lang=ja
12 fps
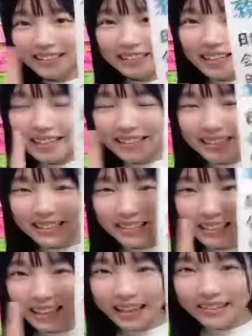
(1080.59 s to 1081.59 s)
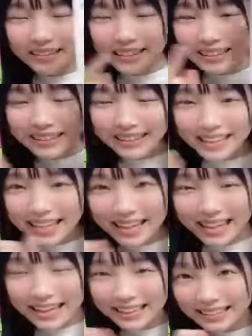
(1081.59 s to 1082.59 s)
じステージに立てて嬉しい
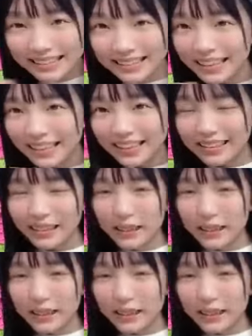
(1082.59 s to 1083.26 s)
です。